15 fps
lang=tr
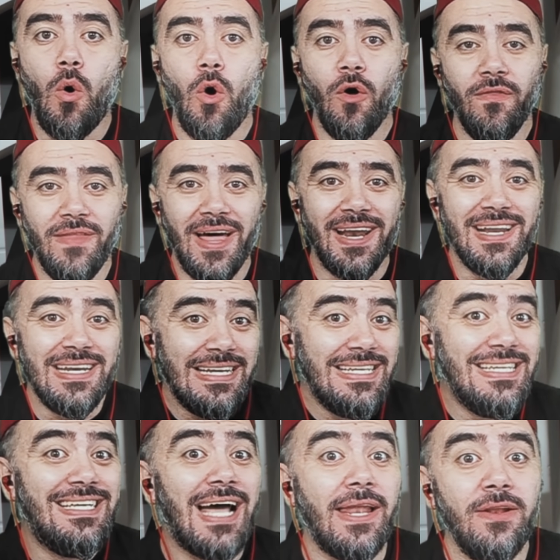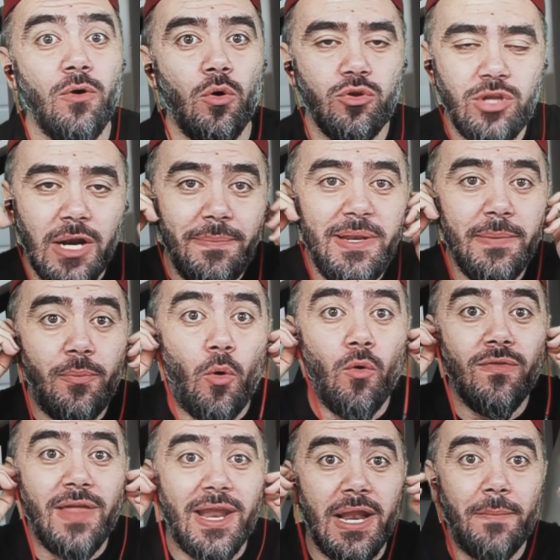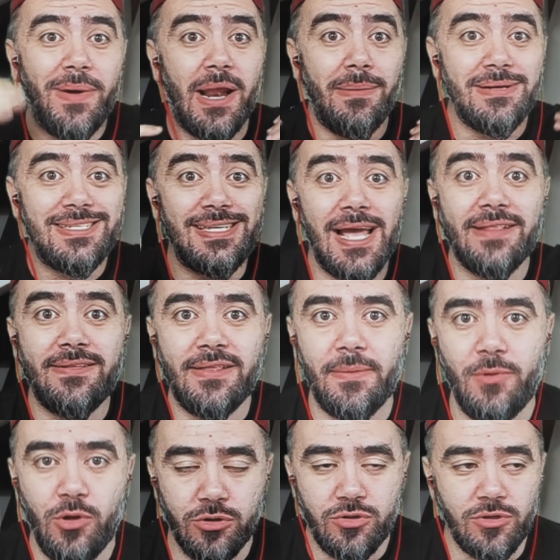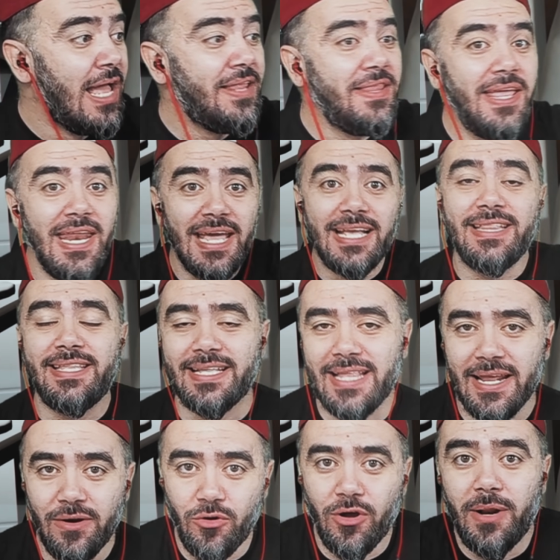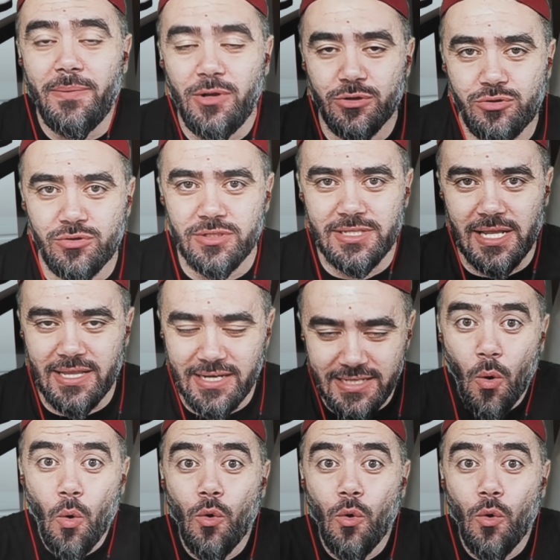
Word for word: Onların yanına oturabilip onlarla beraber seyahat edebiliyorsun. Nereye gittiklerini görebiliyorsunuz dediniz.